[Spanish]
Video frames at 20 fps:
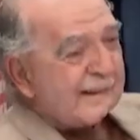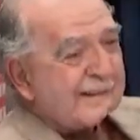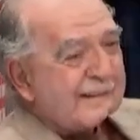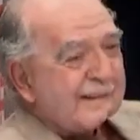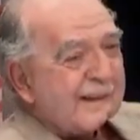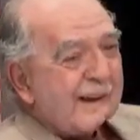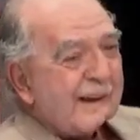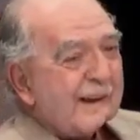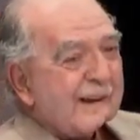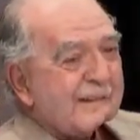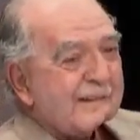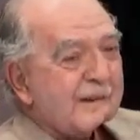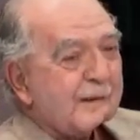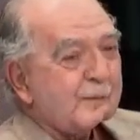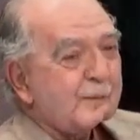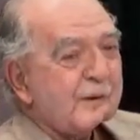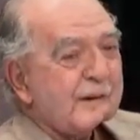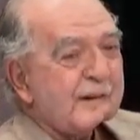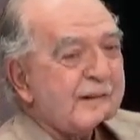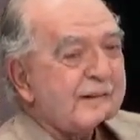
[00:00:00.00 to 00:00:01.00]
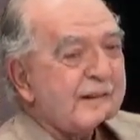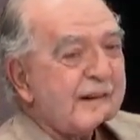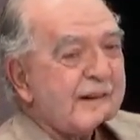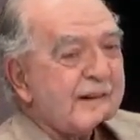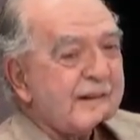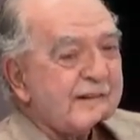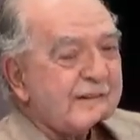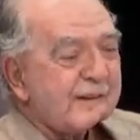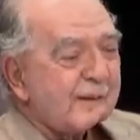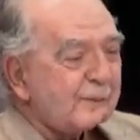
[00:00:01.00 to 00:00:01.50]
Se, se, mueren de
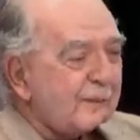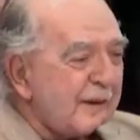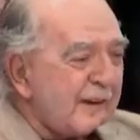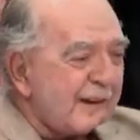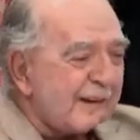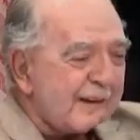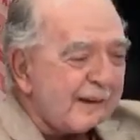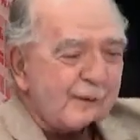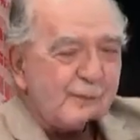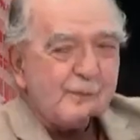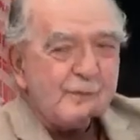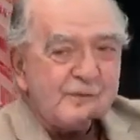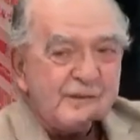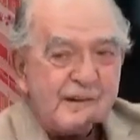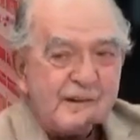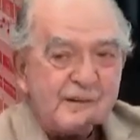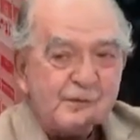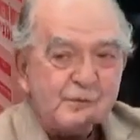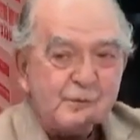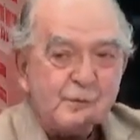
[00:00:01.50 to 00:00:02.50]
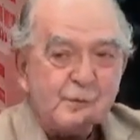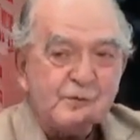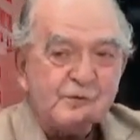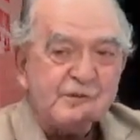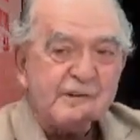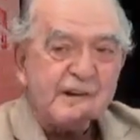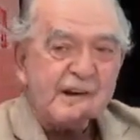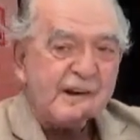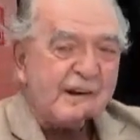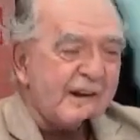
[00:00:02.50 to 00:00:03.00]
risa, mira que hombre tiene su
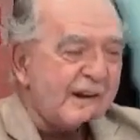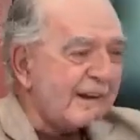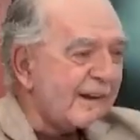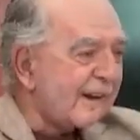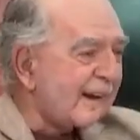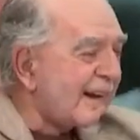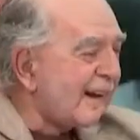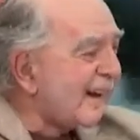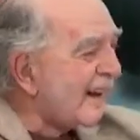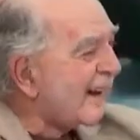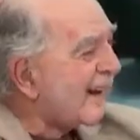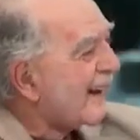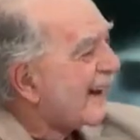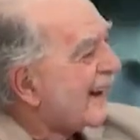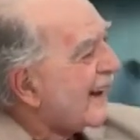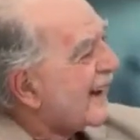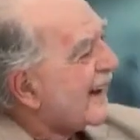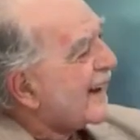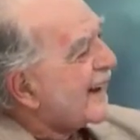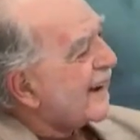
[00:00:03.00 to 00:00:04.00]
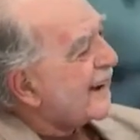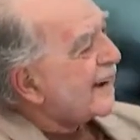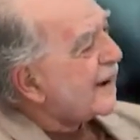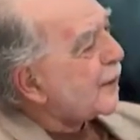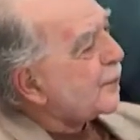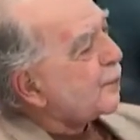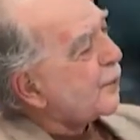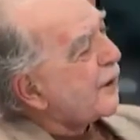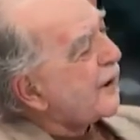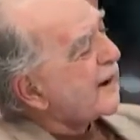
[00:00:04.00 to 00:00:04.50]
mochila en la, en
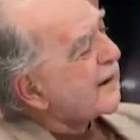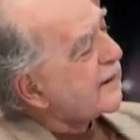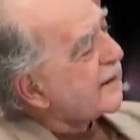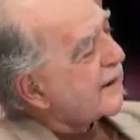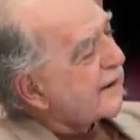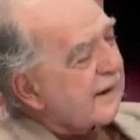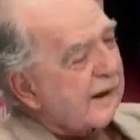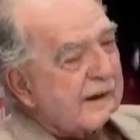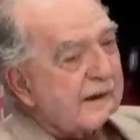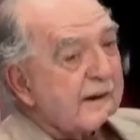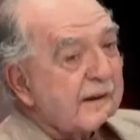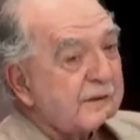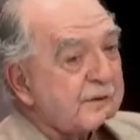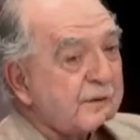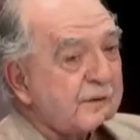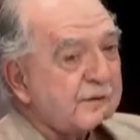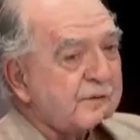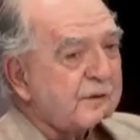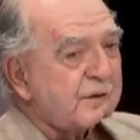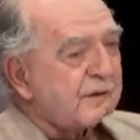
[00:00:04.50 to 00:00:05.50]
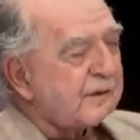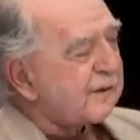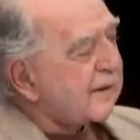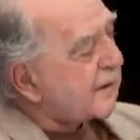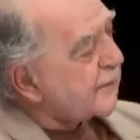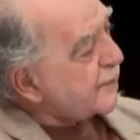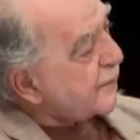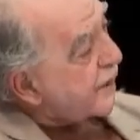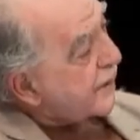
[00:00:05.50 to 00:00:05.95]
la puerta, qué gracioso dicen.